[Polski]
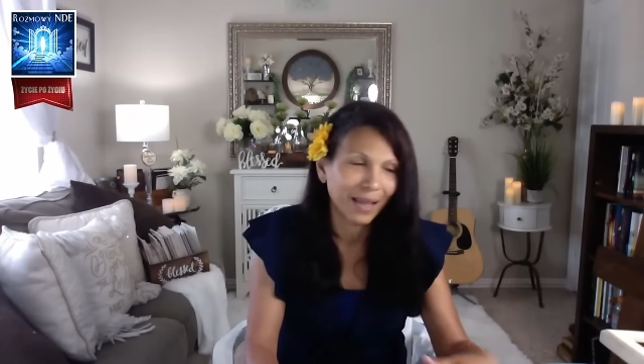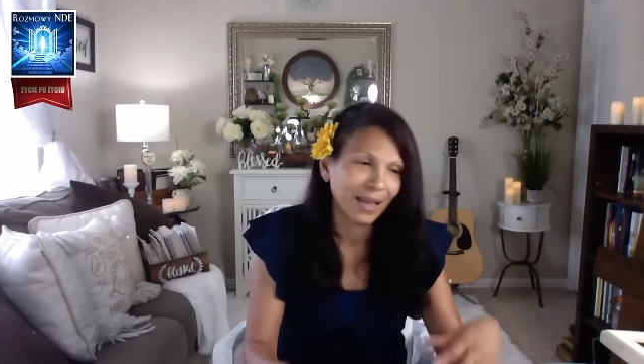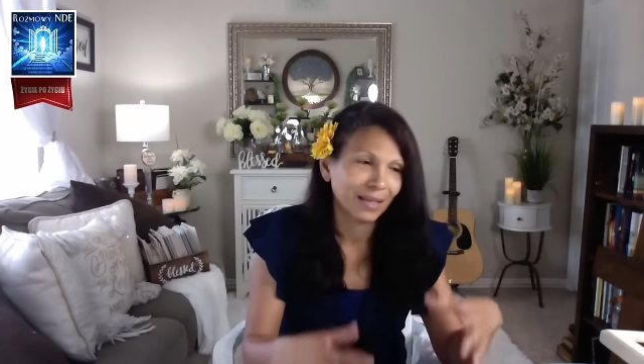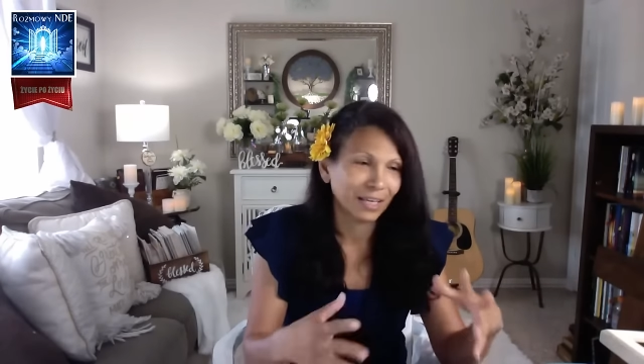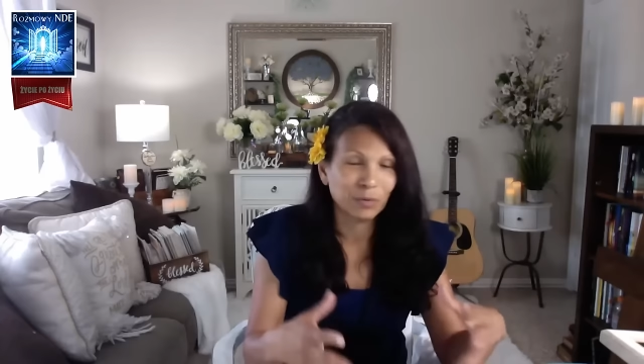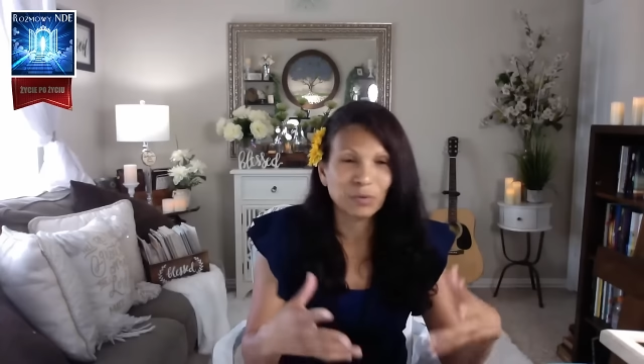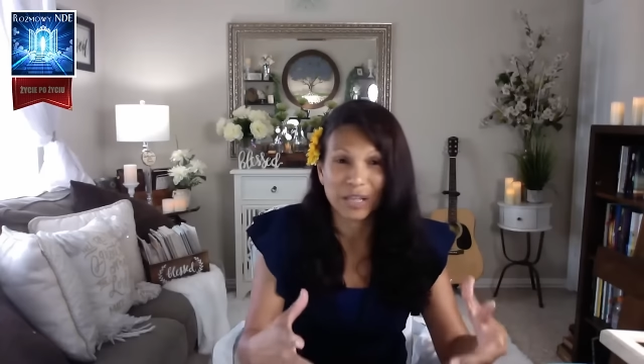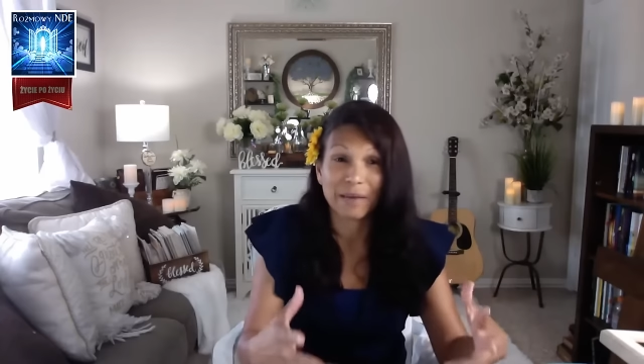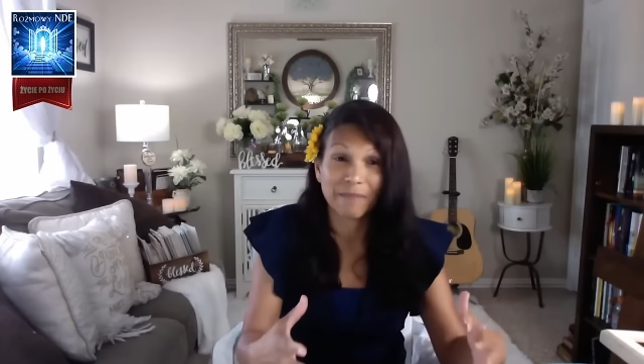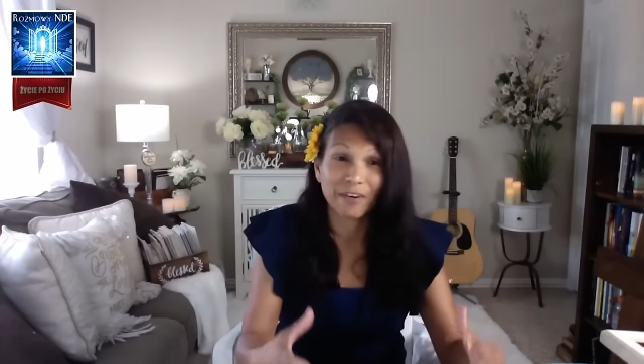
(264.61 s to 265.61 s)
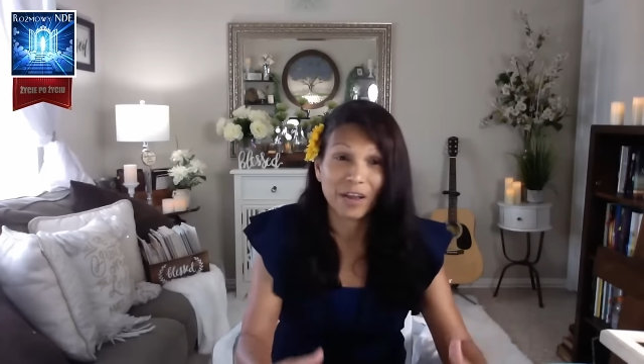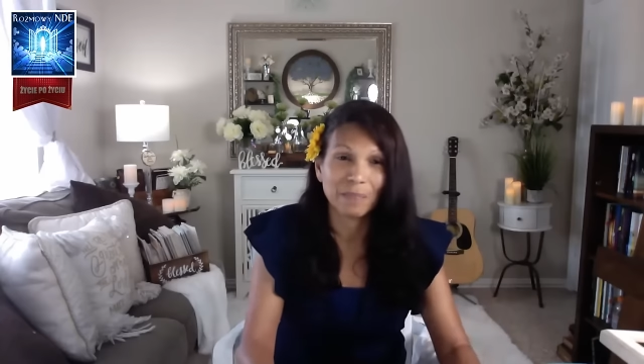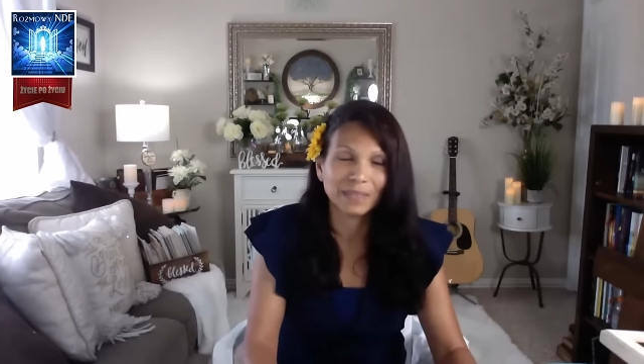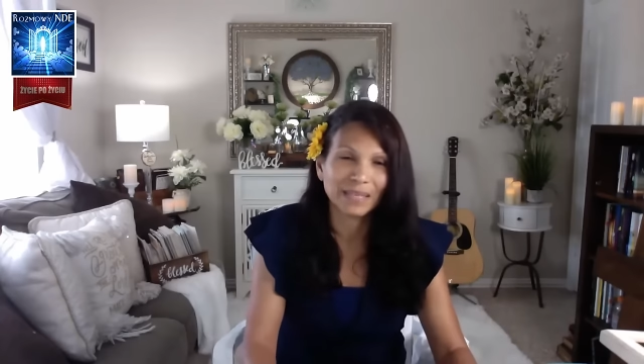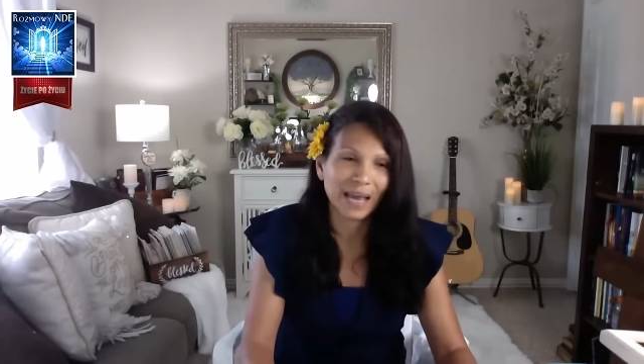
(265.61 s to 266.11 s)
w tym
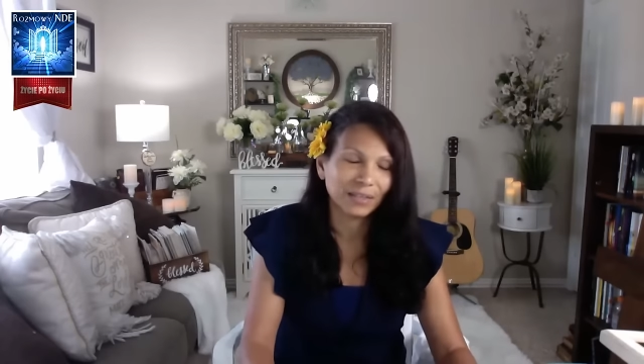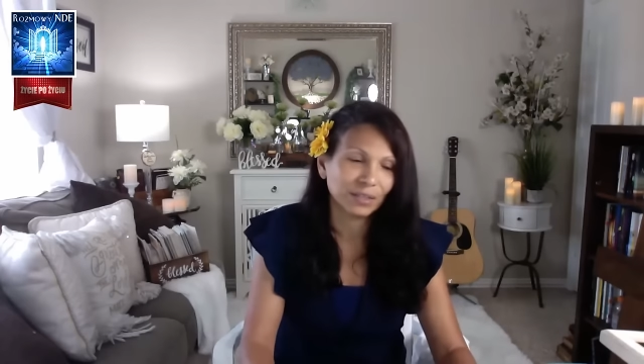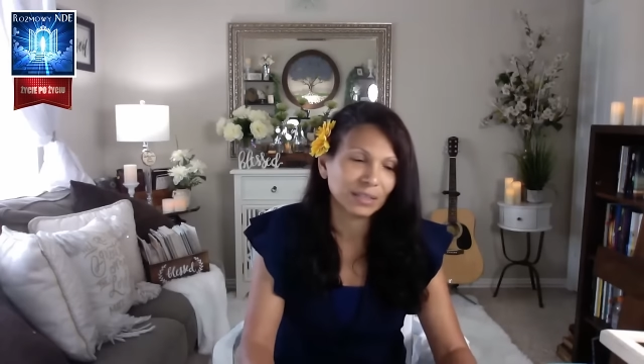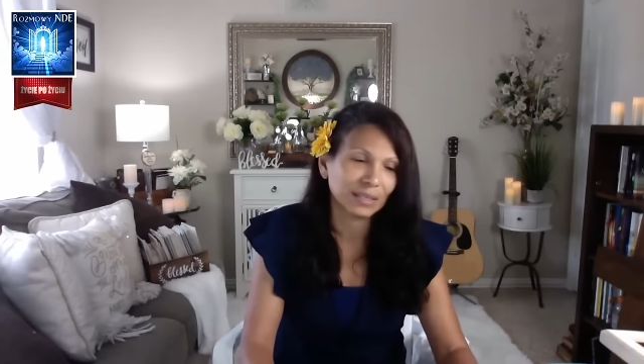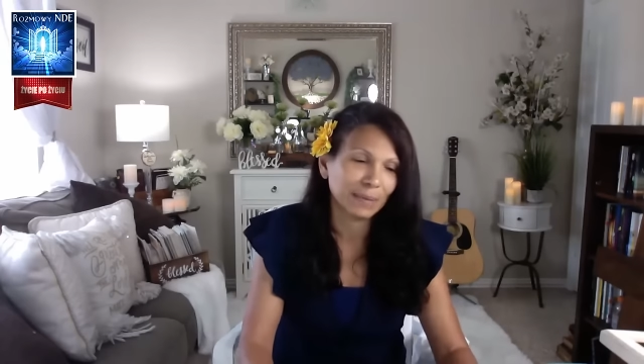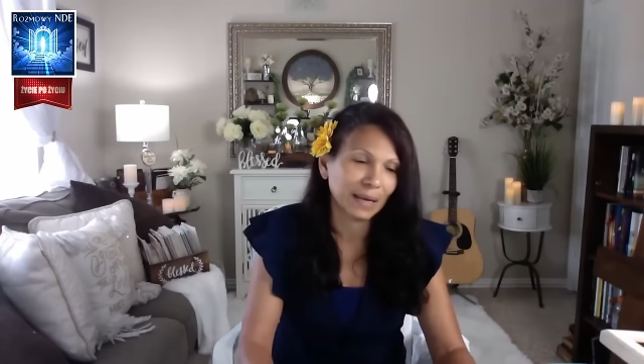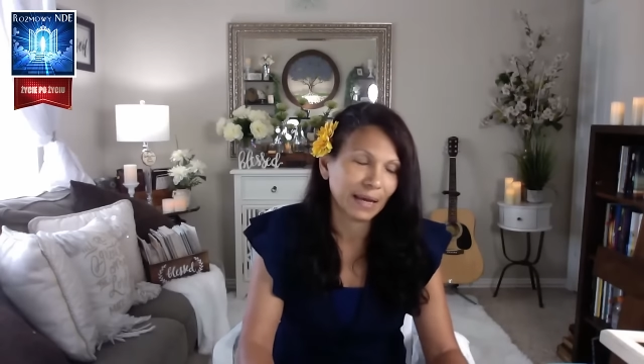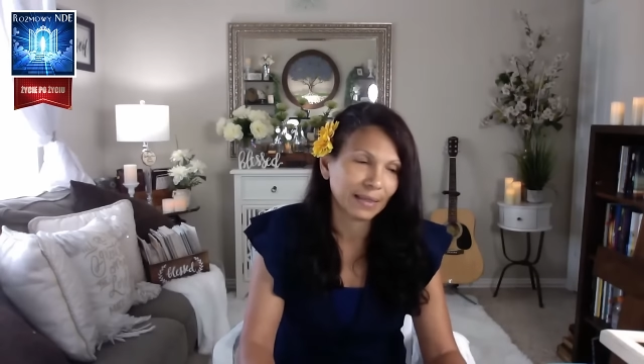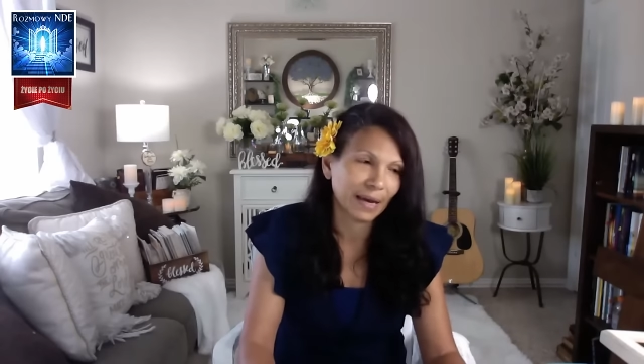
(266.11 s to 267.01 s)
momencie mój mąż